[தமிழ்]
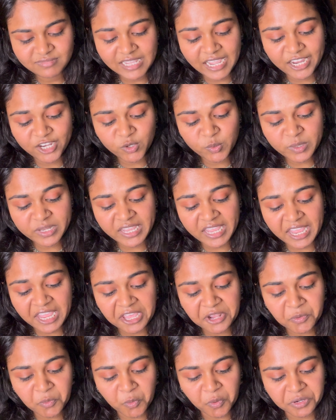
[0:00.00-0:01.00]
ஐ டோன்ட்
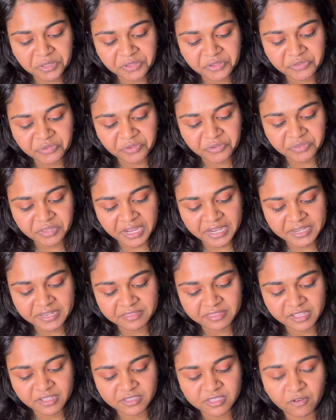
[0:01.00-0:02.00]
கேர் ஓட் தி சொசைட்டி
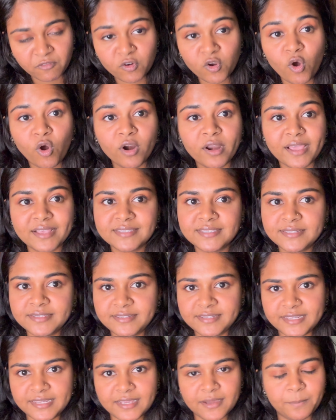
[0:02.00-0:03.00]
திங்ஸ் அவ்வளோ
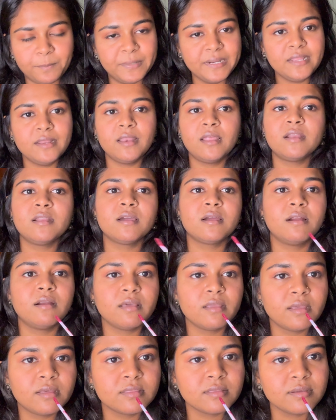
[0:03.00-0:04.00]
ஒடாசிட்டி அப்படிலாம் நான்
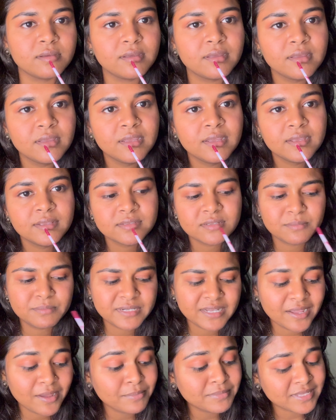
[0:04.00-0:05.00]
கிடையாதுங்க
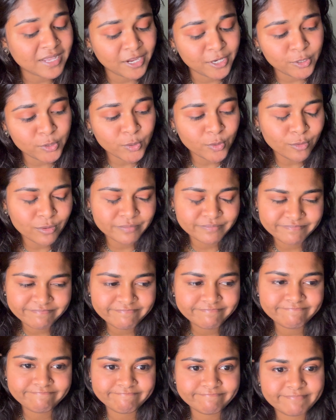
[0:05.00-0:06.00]
சம்டைம்ஸ் ஐ டூ
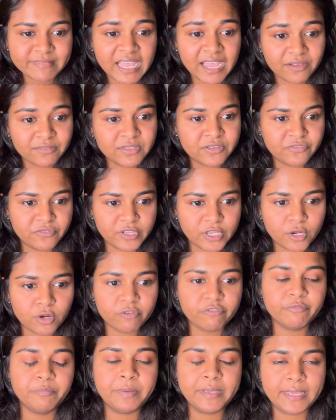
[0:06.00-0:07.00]
ஹாவ் த ஃபியர்
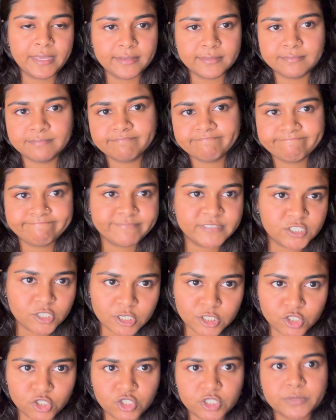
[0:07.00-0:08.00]
ஆஃப் பீங்
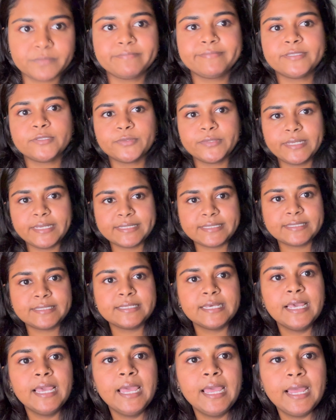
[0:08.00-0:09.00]
ஜட்ஜ் ஸோ எஸ்
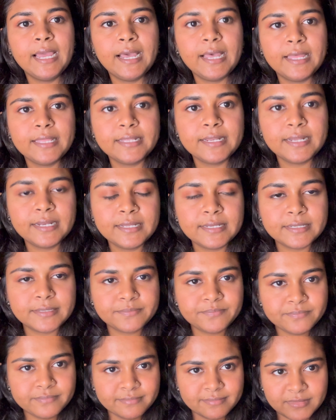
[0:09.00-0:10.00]
அதனால
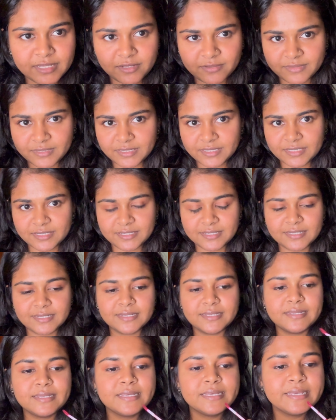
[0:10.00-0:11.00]
நான் வந்து
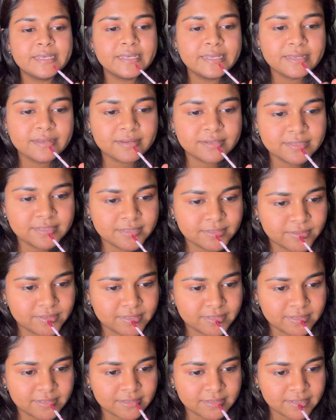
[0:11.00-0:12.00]
கொஞ்சம்
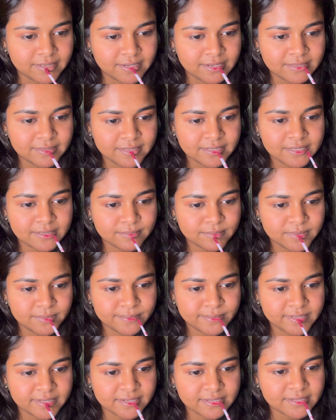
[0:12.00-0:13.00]
எல்லாத்தையும் கம்மி
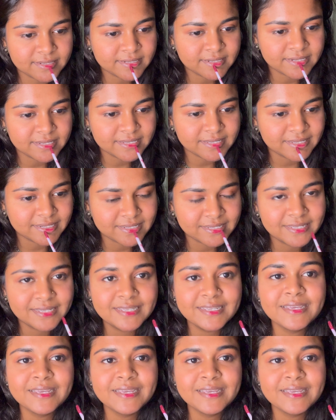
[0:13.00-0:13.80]
பண்ணிக்கிறேன்னு நினைக்கிறேன்